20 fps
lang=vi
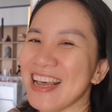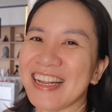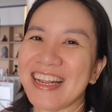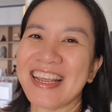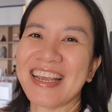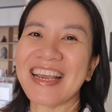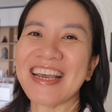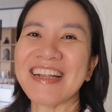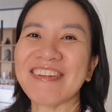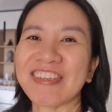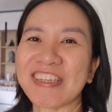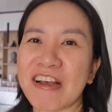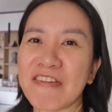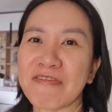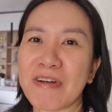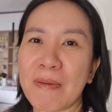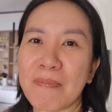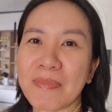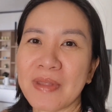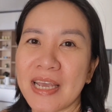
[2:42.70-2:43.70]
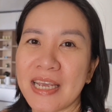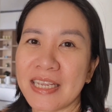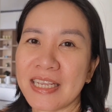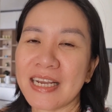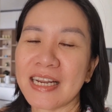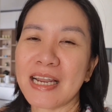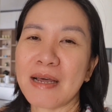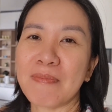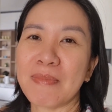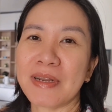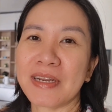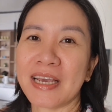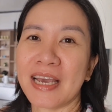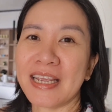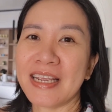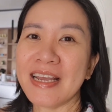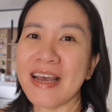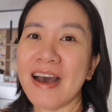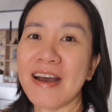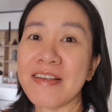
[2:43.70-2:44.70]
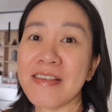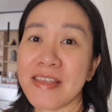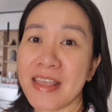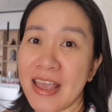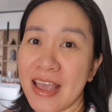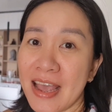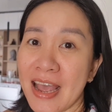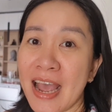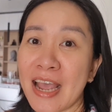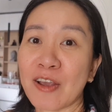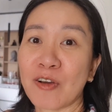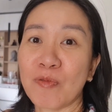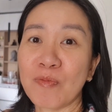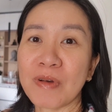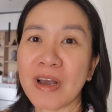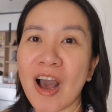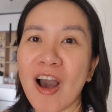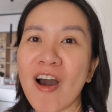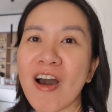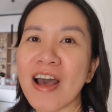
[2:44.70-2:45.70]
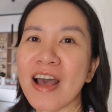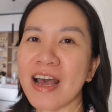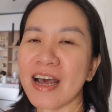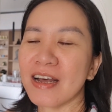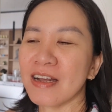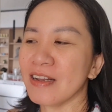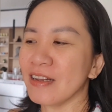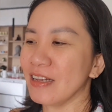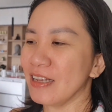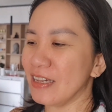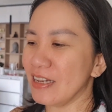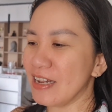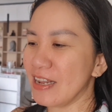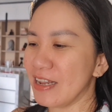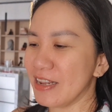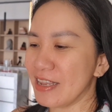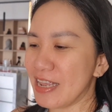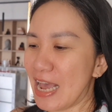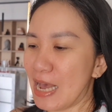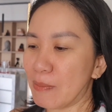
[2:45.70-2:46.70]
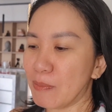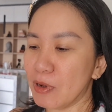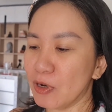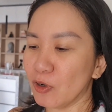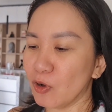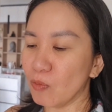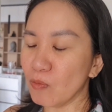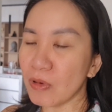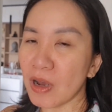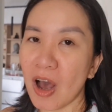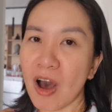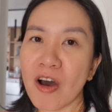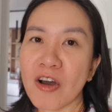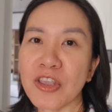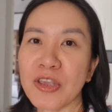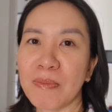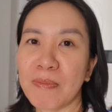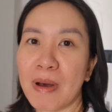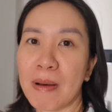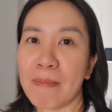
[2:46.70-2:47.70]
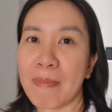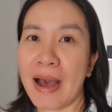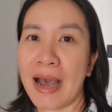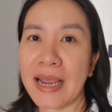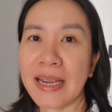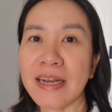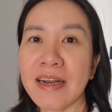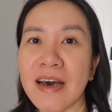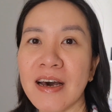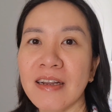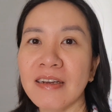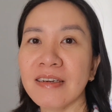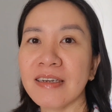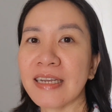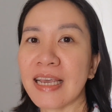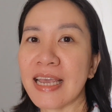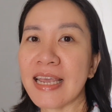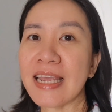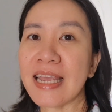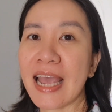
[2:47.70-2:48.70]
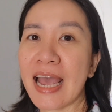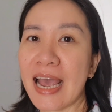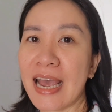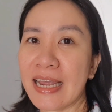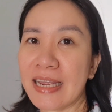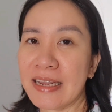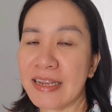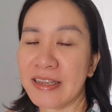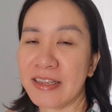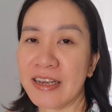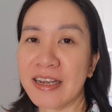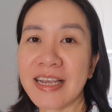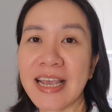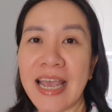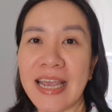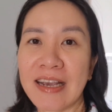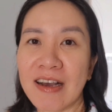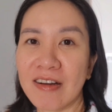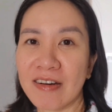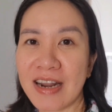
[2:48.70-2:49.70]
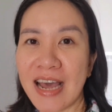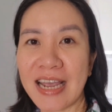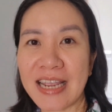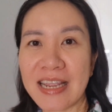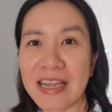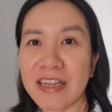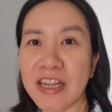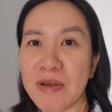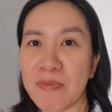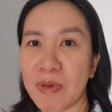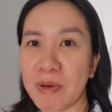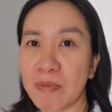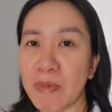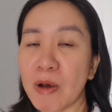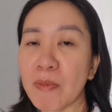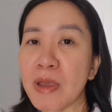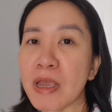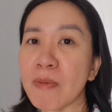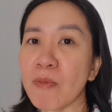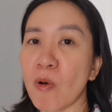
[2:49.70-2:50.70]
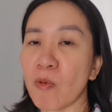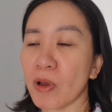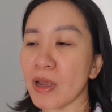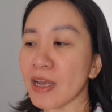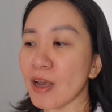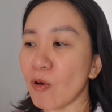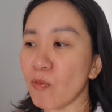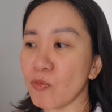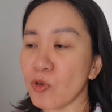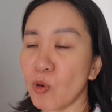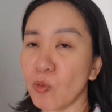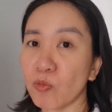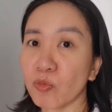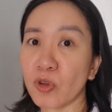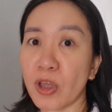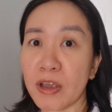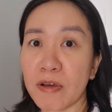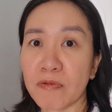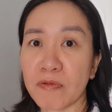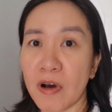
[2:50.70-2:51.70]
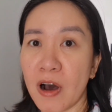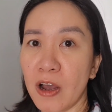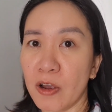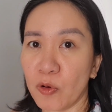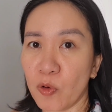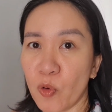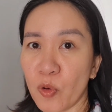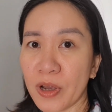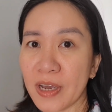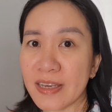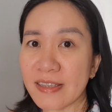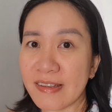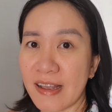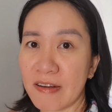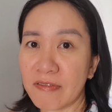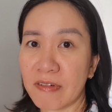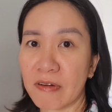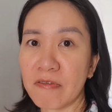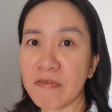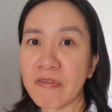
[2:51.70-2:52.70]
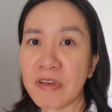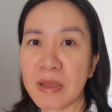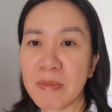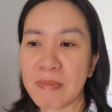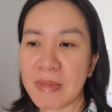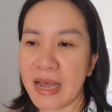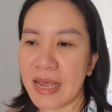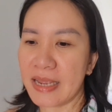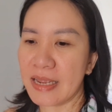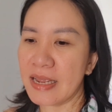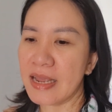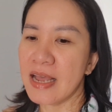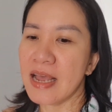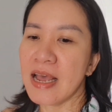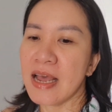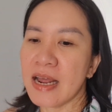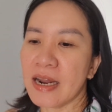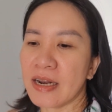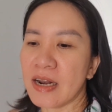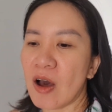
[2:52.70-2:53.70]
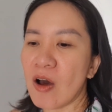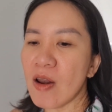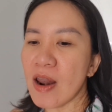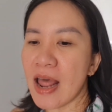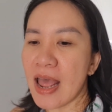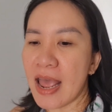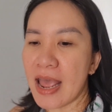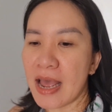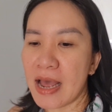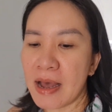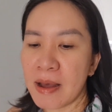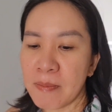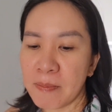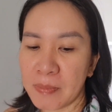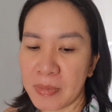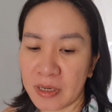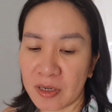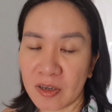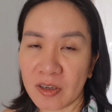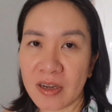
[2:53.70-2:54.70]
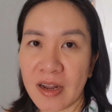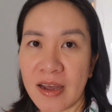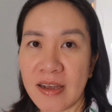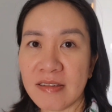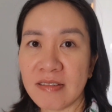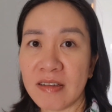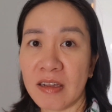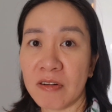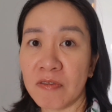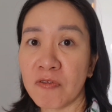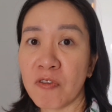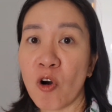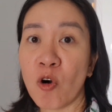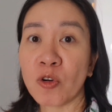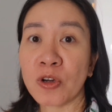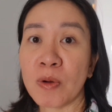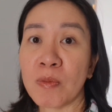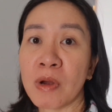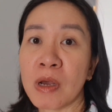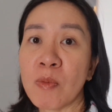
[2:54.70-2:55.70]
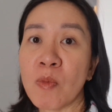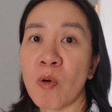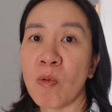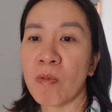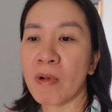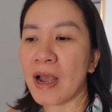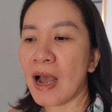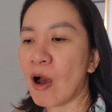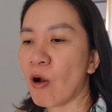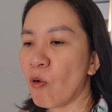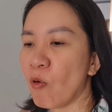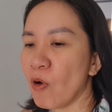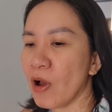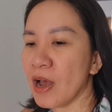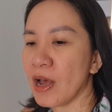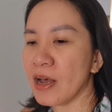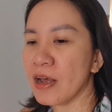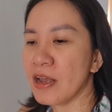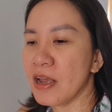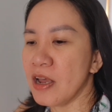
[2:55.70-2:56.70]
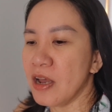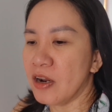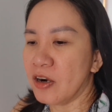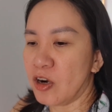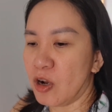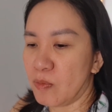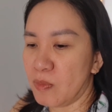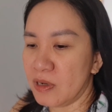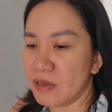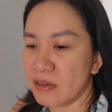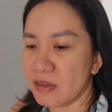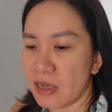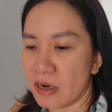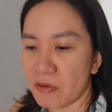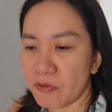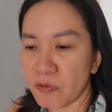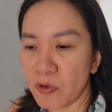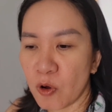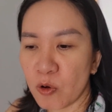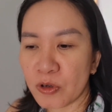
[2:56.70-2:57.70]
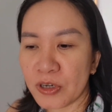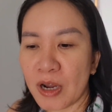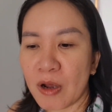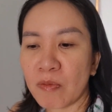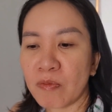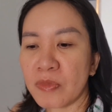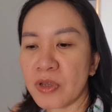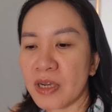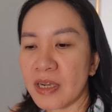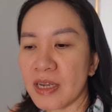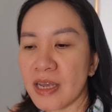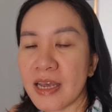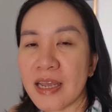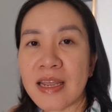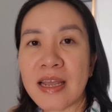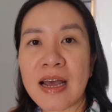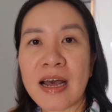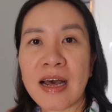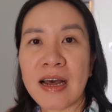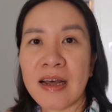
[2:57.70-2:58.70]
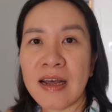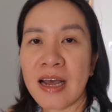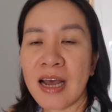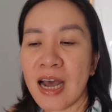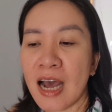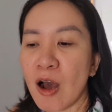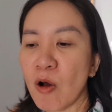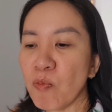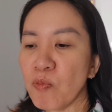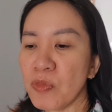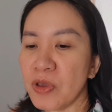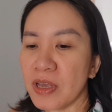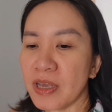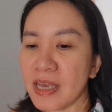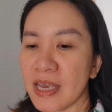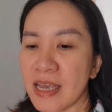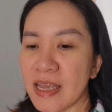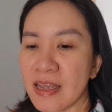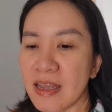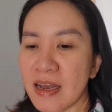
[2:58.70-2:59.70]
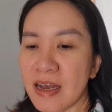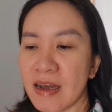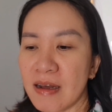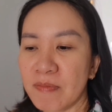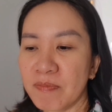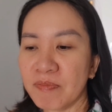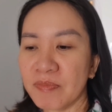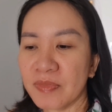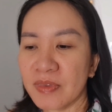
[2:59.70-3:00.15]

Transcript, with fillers: thì cái sản phẩm này chắc là mình nghĩ ở nhà ai cũng có ha thì nhà mình cũng có nhưng mà mãi đến cái ngày những ngày gần đây thì mình mới biết một cái công dụng tuyệt vời của cái sản phẩm viêm này đó là mình có thể xịt vô trong cái bồn cầu ha rồi mình xịt vô trong những cái à, hốc những cái à,